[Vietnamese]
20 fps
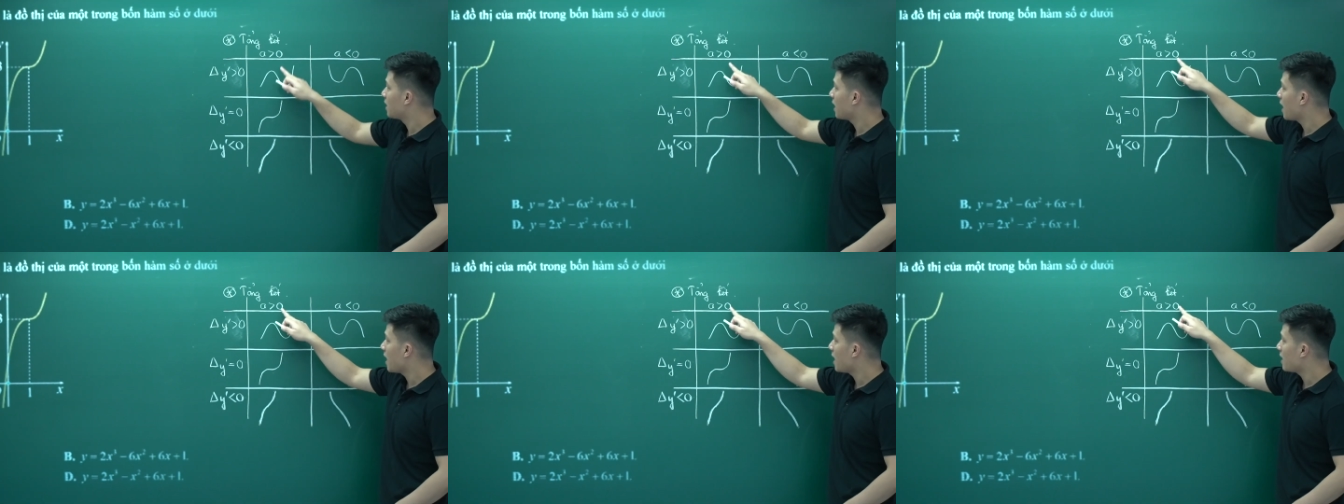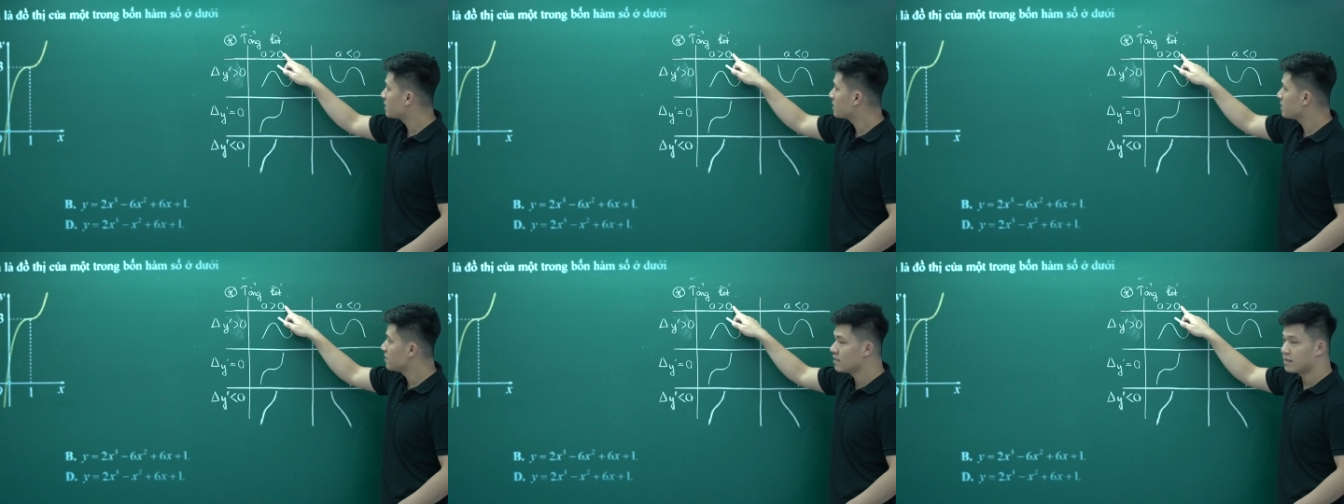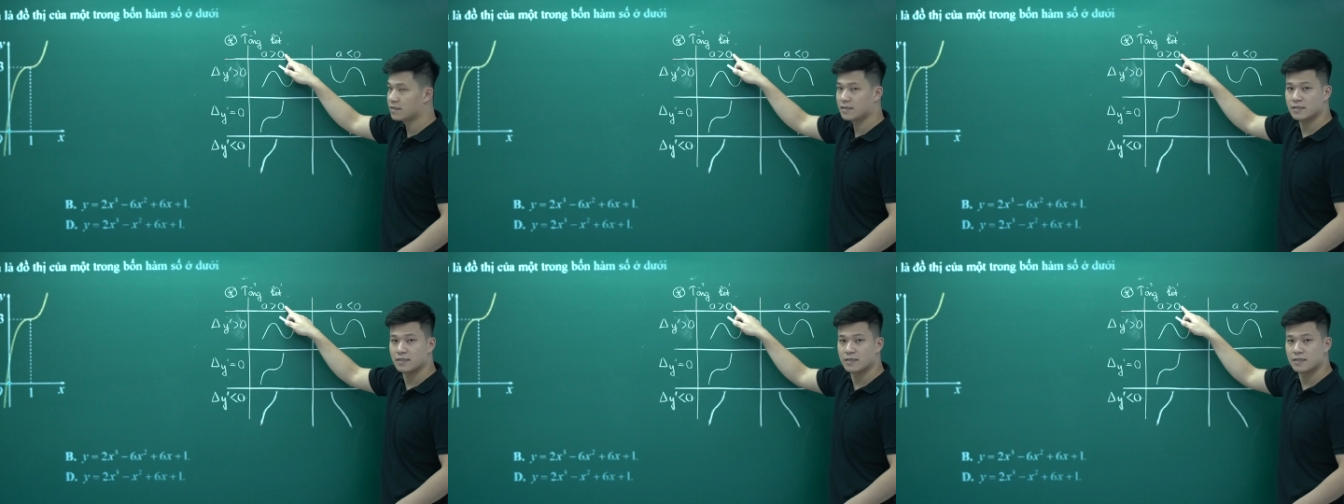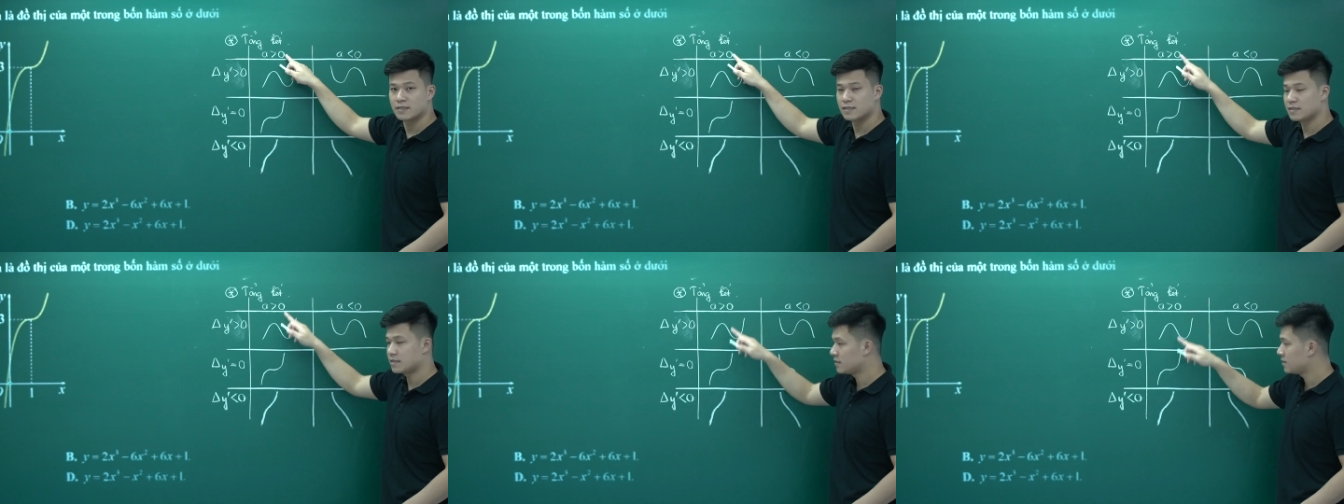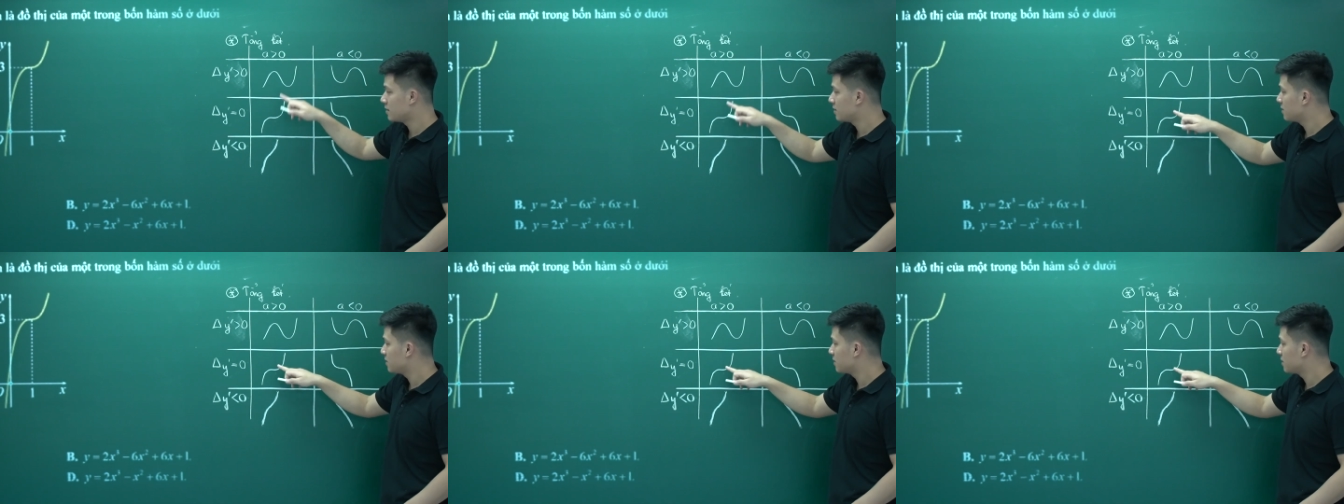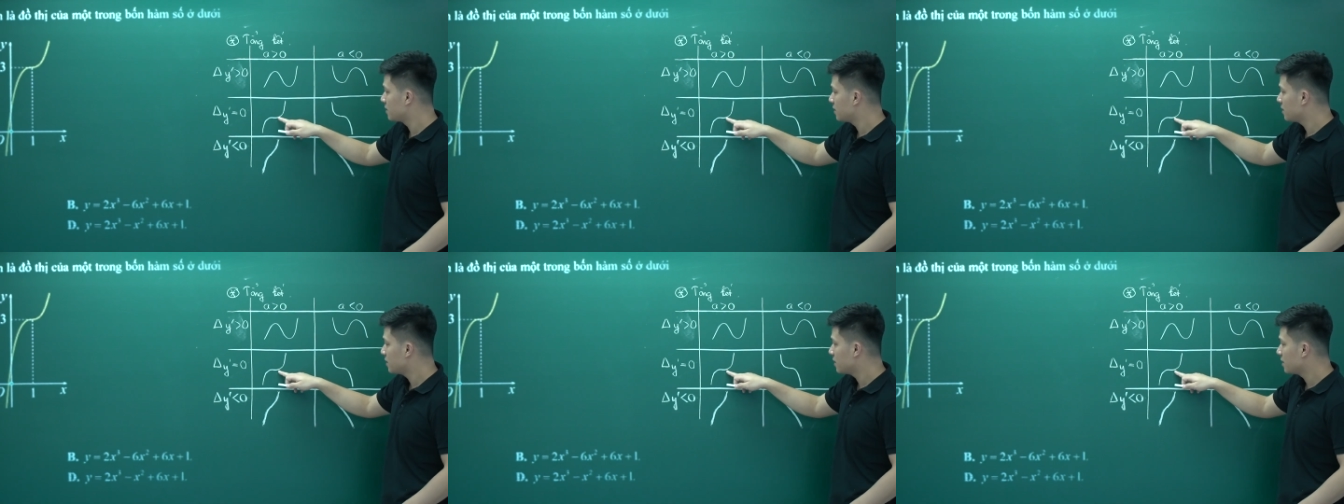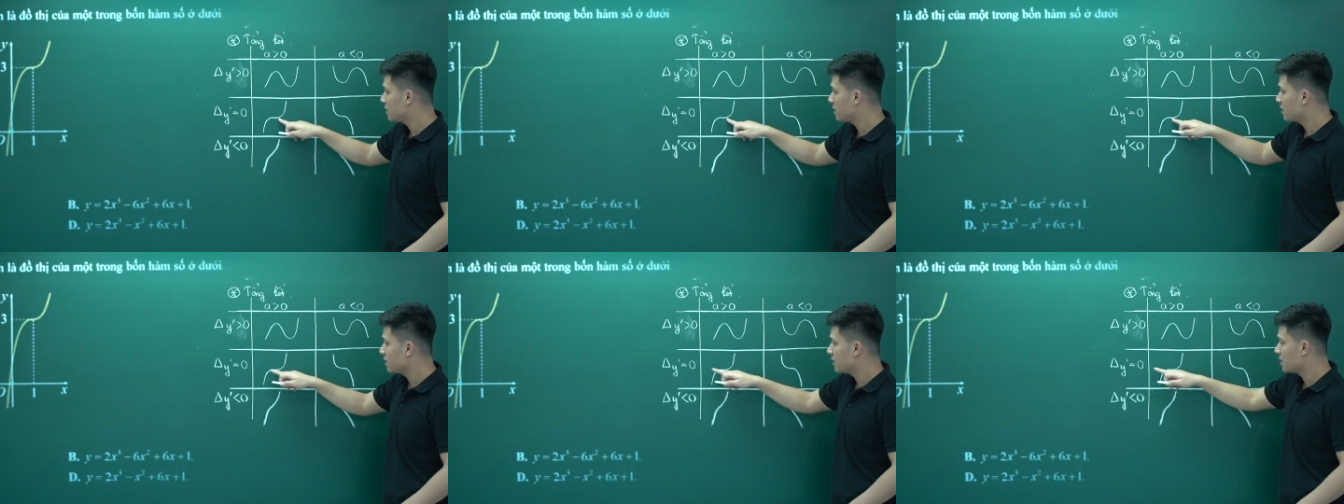a dương
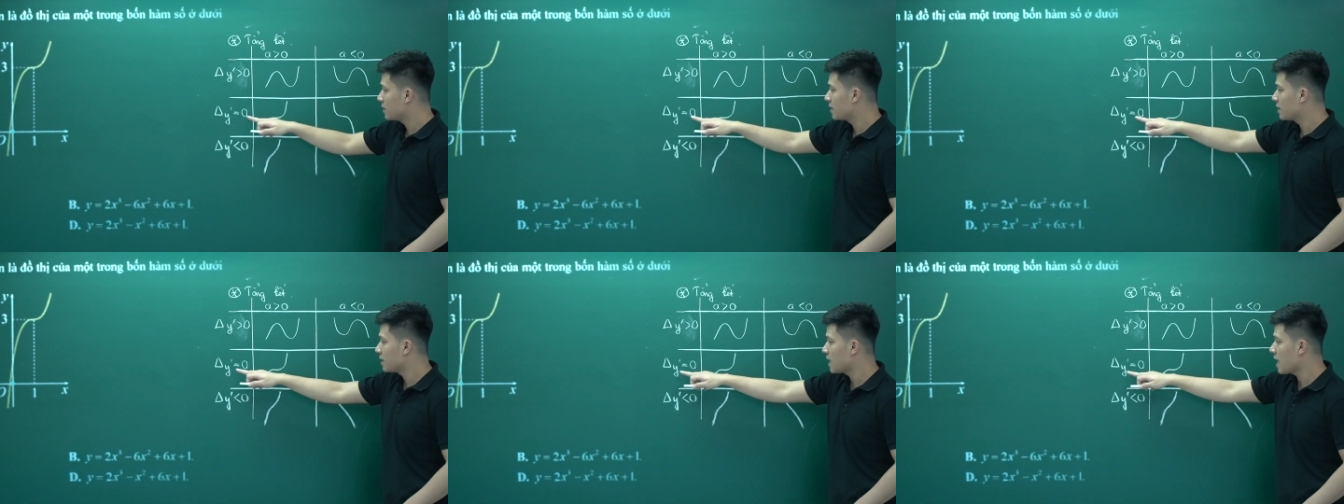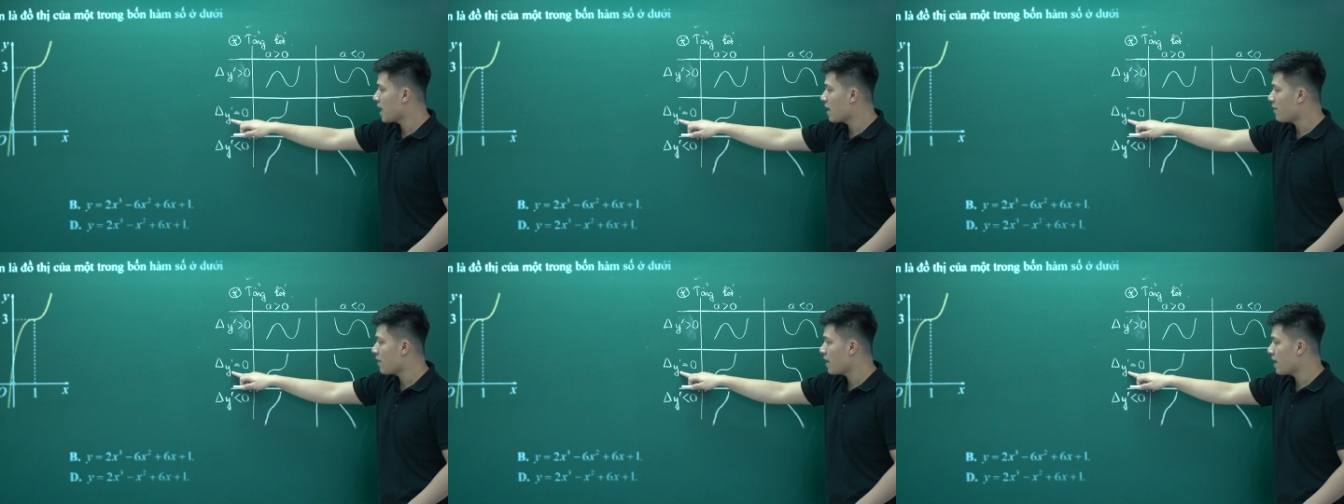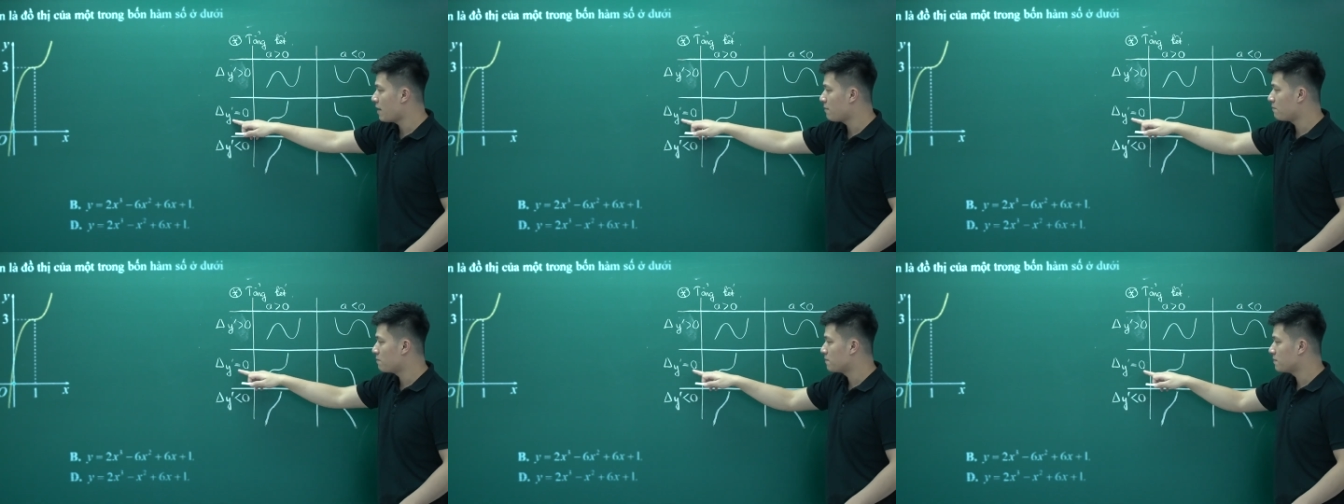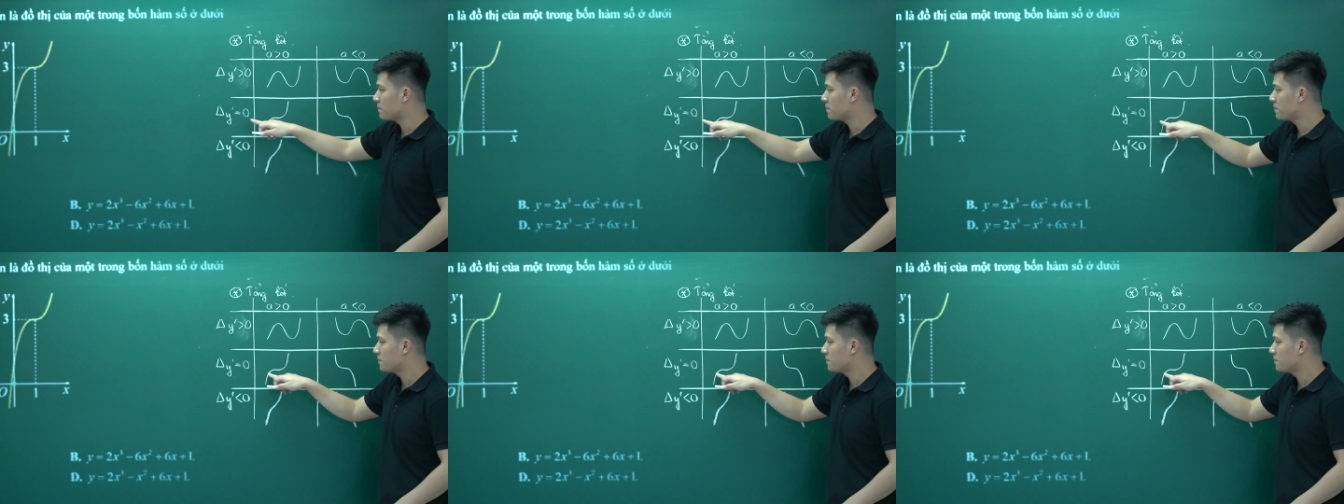đạo hàm